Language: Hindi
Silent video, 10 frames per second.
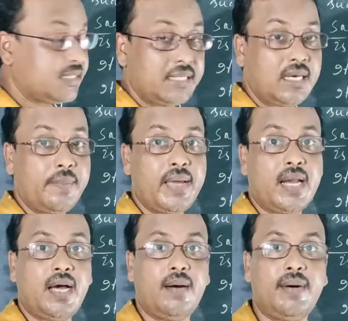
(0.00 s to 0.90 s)
एच कितना
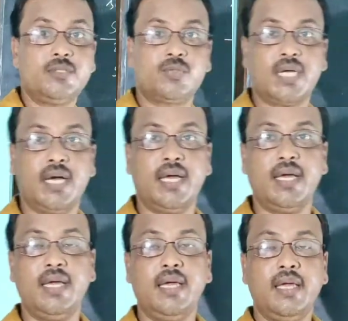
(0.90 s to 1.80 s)
प्यारा आवाज़ उसका है
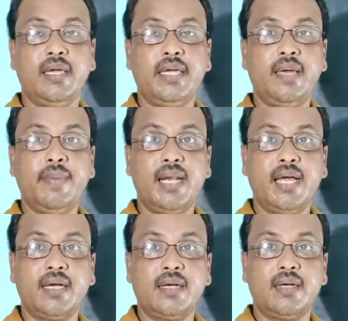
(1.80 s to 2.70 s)
ये मैंने
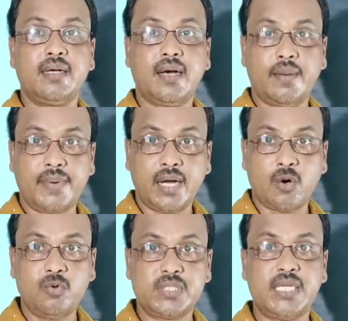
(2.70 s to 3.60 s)
एक अपना
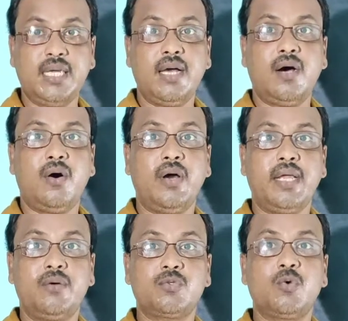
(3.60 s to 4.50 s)
खुशी और
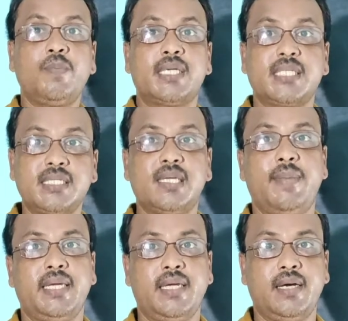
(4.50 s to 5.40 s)
एक उसको प्रशंसा
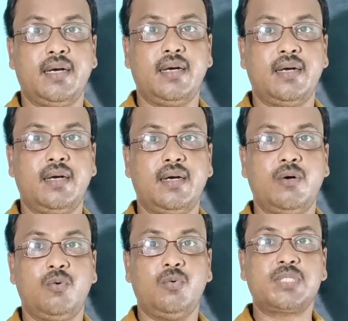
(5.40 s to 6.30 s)
में किया
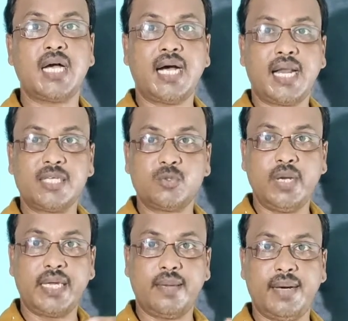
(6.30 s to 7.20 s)
उसका गाना
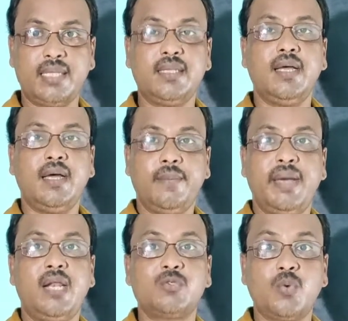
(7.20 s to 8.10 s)
सुनने के बाद
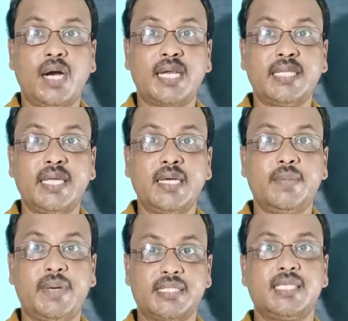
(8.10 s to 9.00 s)
मैंने उसको हटाते
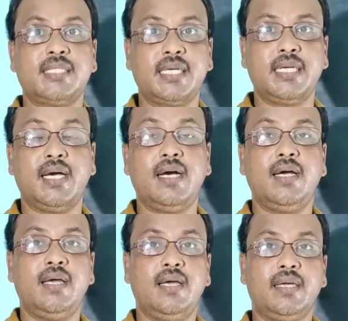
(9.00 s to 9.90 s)
प्रशंसा किया
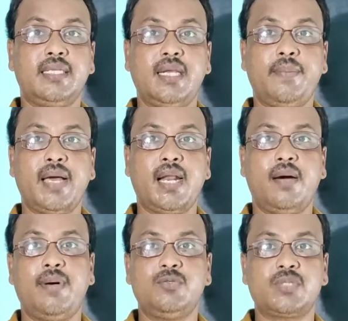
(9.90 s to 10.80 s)
कितना प्यारा
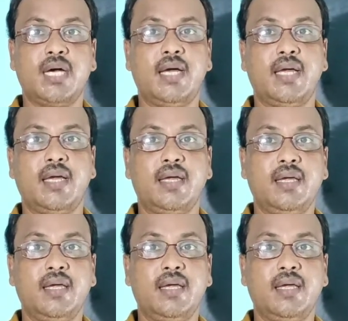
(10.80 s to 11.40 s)
आवाज़ उसका है